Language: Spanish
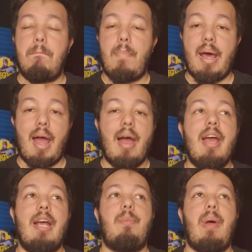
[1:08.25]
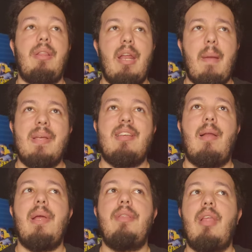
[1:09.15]
para expandir
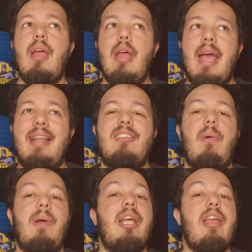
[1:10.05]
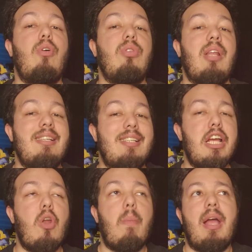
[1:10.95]
especialmente en esa batalla contra el
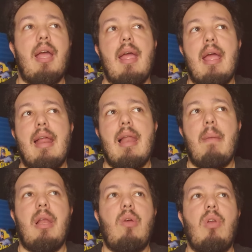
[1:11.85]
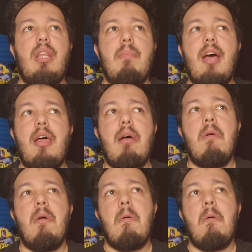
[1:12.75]
cíclope que en la película animada